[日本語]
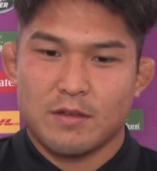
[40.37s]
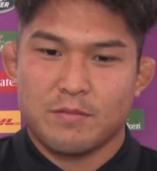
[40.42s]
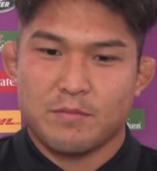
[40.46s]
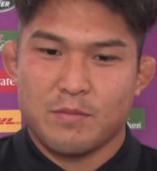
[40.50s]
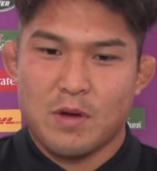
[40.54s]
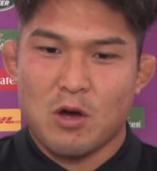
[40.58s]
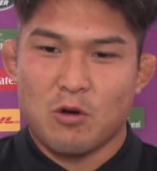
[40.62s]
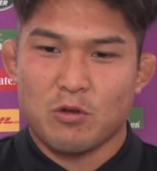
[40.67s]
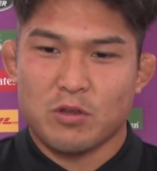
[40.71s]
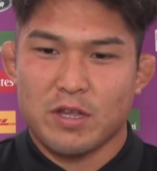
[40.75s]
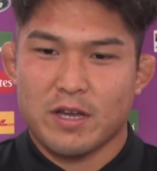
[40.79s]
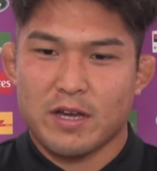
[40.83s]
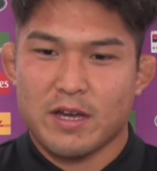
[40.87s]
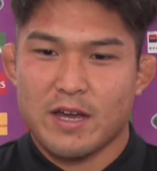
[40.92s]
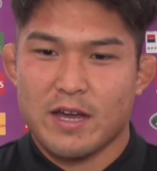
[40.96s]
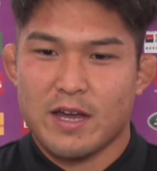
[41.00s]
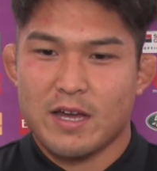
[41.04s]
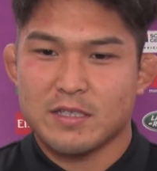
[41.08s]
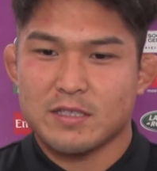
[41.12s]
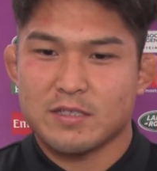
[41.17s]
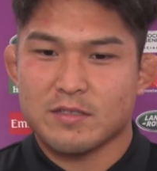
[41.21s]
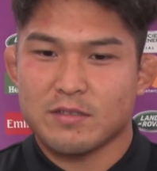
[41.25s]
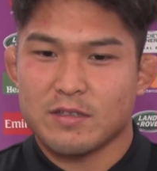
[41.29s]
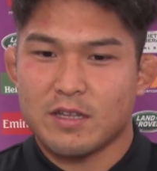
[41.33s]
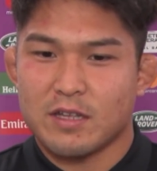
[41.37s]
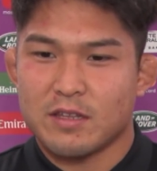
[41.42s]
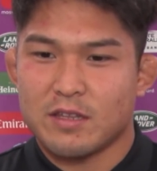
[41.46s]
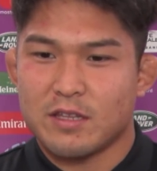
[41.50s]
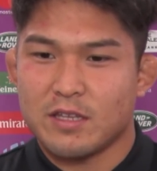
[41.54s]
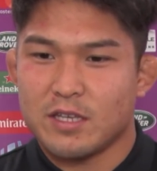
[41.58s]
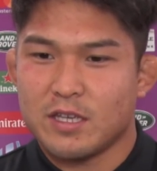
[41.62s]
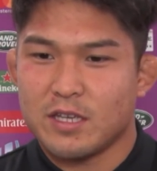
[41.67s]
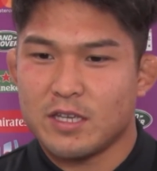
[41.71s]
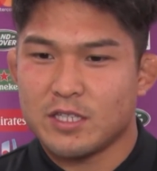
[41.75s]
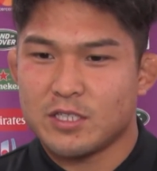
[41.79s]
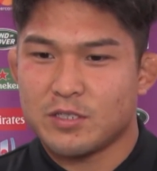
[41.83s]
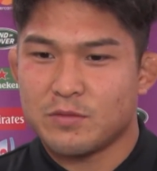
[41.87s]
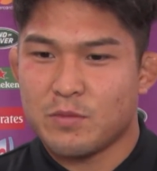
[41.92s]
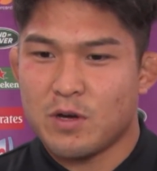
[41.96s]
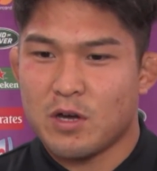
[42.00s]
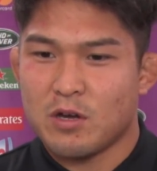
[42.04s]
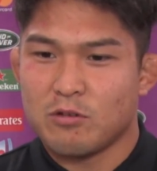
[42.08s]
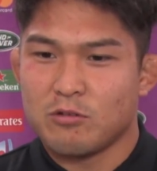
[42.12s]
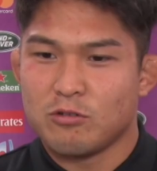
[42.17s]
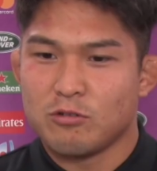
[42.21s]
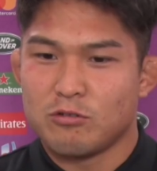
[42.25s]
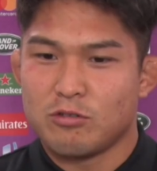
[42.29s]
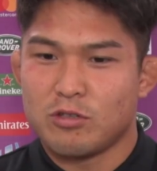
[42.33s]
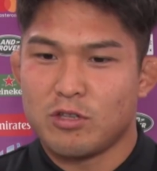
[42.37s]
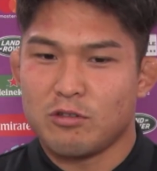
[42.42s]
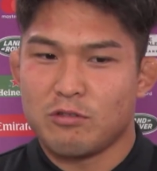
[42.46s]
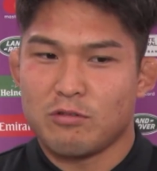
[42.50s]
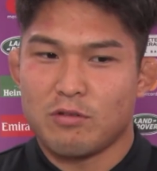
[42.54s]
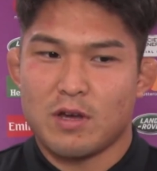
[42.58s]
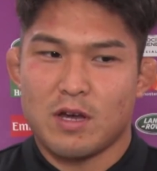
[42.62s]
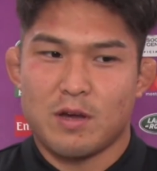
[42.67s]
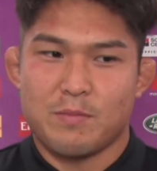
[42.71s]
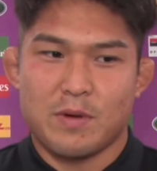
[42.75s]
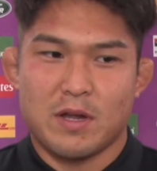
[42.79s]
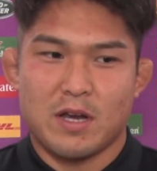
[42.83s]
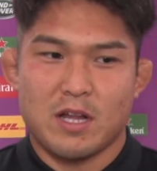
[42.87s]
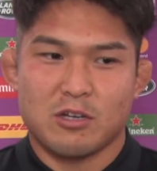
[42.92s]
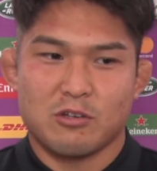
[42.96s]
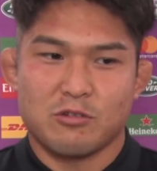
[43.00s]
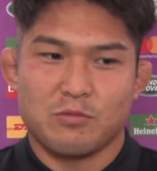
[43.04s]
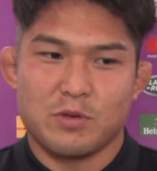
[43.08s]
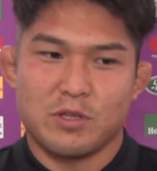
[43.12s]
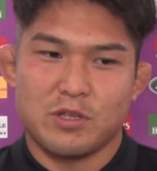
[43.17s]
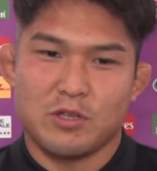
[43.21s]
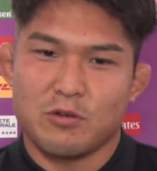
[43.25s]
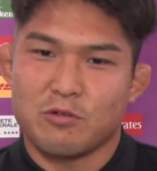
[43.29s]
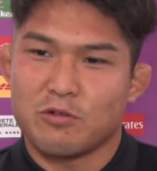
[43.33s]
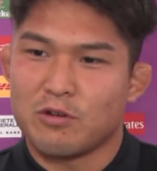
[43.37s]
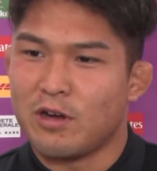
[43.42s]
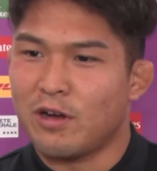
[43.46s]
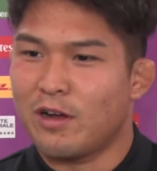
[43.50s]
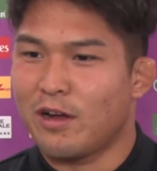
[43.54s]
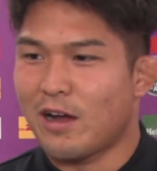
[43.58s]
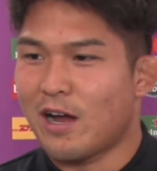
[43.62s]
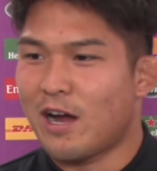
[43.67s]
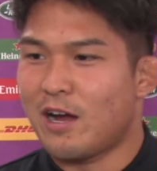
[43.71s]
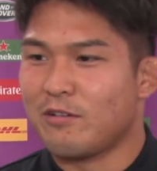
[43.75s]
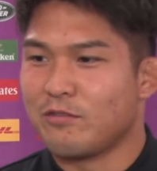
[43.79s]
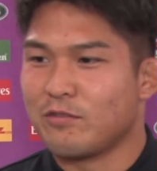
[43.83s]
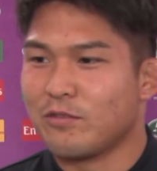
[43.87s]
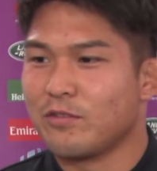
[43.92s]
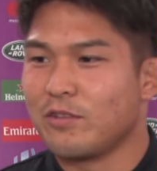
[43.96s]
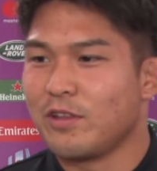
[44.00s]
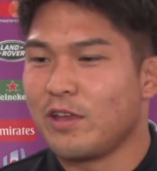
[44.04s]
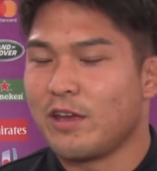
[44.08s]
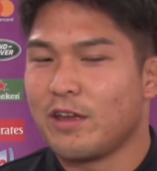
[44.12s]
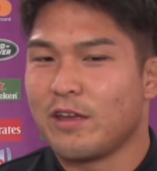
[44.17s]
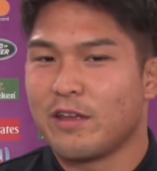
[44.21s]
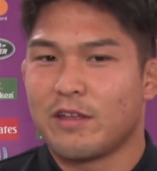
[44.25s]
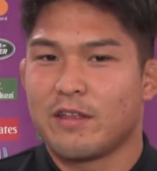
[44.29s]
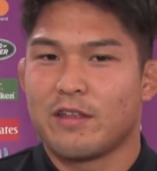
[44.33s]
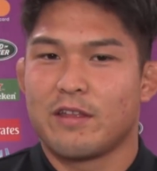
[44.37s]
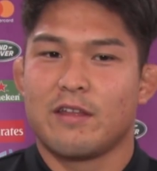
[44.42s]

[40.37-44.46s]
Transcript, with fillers: まあ、お互い熱くなってしまうっていうのは、まあ、ラグビーによくあるので、